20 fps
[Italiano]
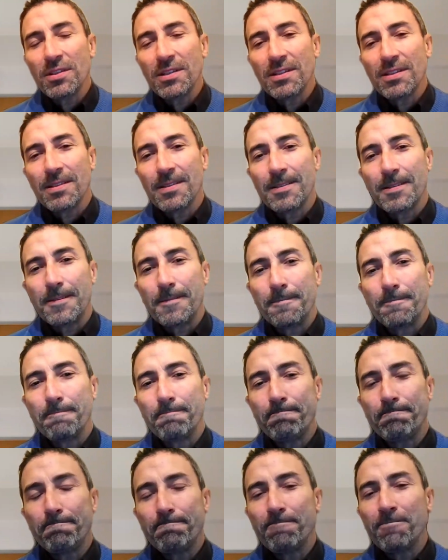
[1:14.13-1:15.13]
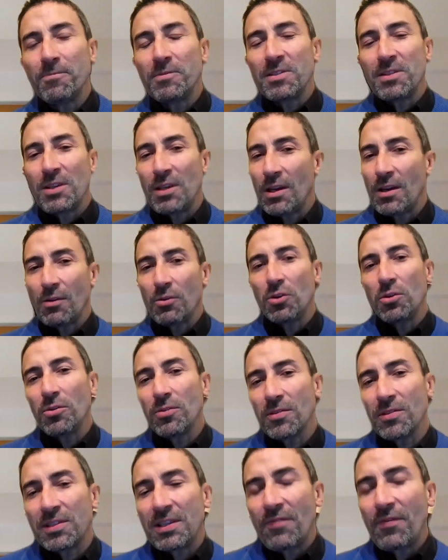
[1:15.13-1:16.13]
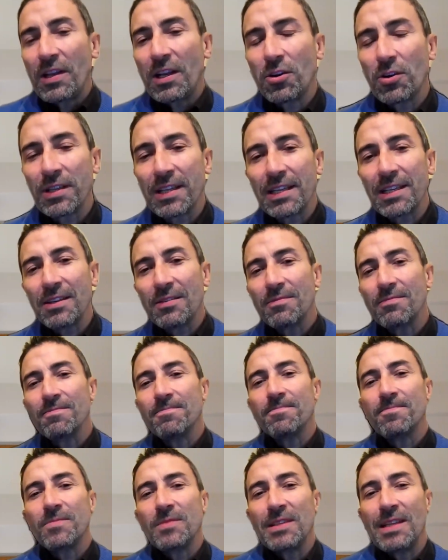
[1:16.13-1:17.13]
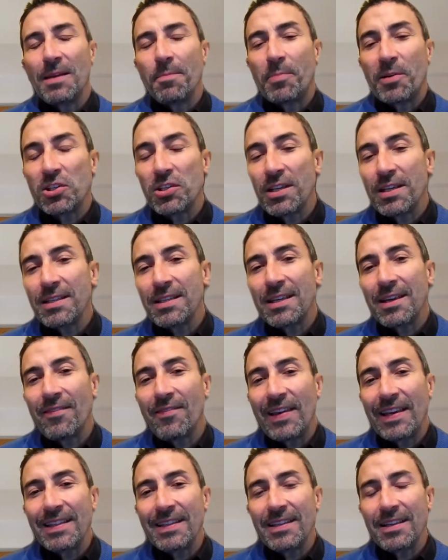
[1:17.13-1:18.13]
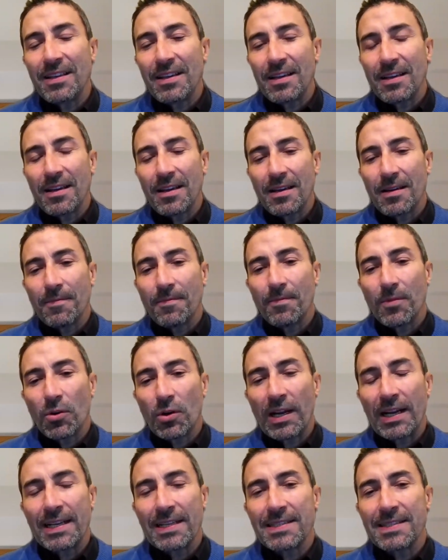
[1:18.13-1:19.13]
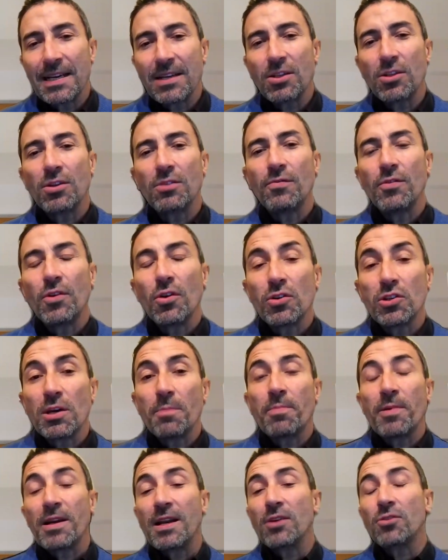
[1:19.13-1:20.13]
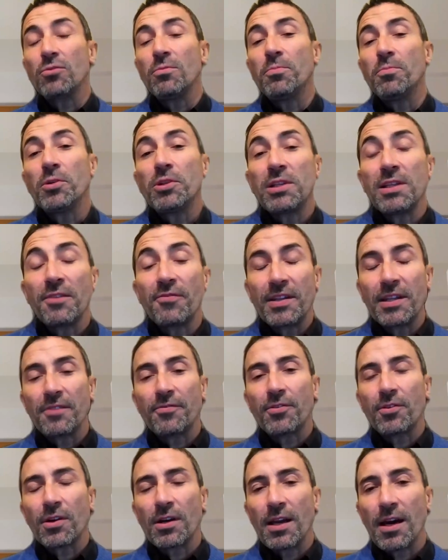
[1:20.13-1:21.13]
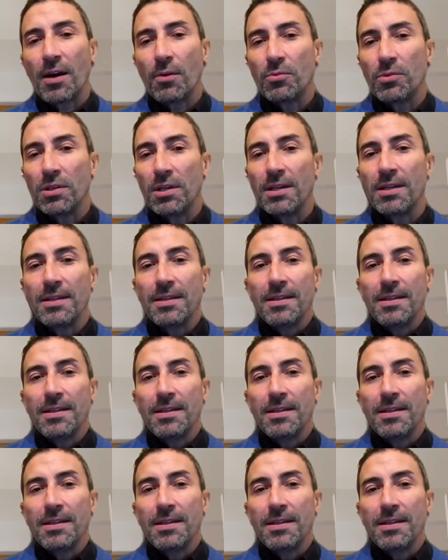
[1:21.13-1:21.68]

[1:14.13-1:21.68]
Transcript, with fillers: Ehm, io, io, se vi ricordate, nei precedenti eventi ehm, organizzati vi ho già parlato un po' di Defender for Cloud